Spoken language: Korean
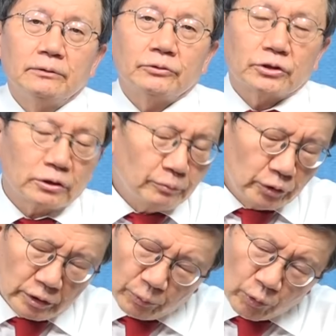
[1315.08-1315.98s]

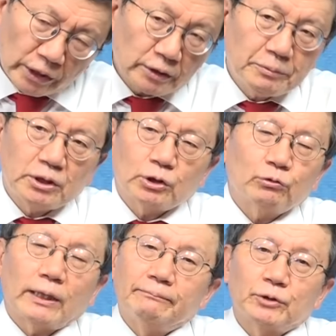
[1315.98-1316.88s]
지금은 일본까지
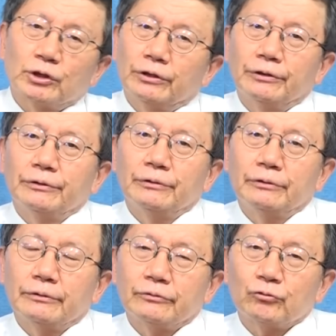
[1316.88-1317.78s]
미치고 남죠.
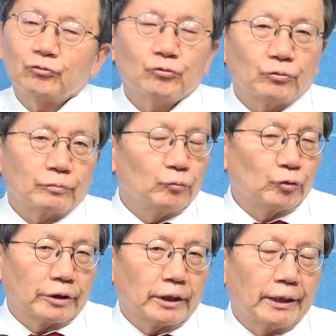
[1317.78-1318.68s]
중국
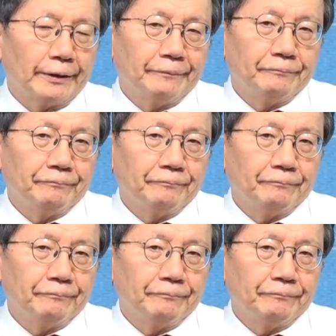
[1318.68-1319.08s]
무기가.